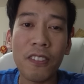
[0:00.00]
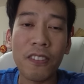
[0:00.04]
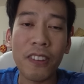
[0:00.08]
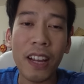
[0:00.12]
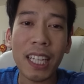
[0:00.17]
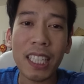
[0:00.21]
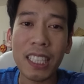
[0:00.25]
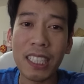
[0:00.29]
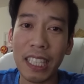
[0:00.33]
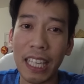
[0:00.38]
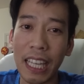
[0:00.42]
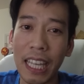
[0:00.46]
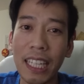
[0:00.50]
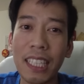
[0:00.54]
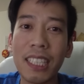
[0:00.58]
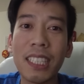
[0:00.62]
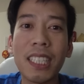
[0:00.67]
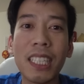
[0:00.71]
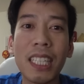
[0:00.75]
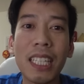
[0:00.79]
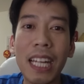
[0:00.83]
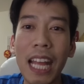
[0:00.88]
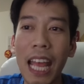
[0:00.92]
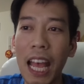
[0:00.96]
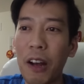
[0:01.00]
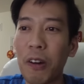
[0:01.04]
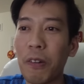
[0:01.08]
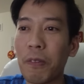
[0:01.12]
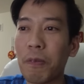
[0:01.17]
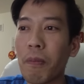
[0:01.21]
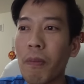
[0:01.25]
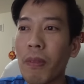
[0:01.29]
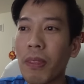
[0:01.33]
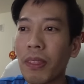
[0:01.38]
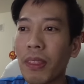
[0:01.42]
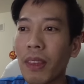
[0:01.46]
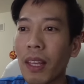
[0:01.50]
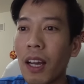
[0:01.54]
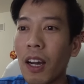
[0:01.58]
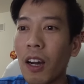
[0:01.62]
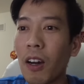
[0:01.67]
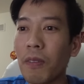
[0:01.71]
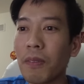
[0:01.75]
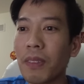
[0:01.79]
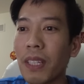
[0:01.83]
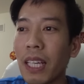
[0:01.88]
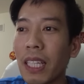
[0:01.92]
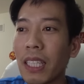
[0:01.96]
phát triển như thế nào
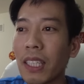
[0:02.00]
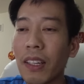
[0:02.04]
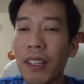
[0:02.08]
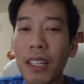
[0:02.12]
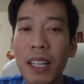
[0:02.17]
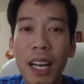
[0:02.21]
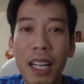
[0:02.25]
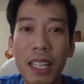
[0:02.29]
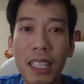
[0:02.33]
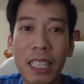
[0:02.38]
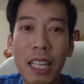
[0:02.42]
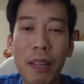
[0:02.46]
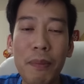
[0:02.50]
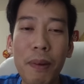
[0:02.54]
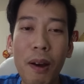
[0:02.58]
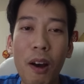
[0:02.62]
không cho nên khi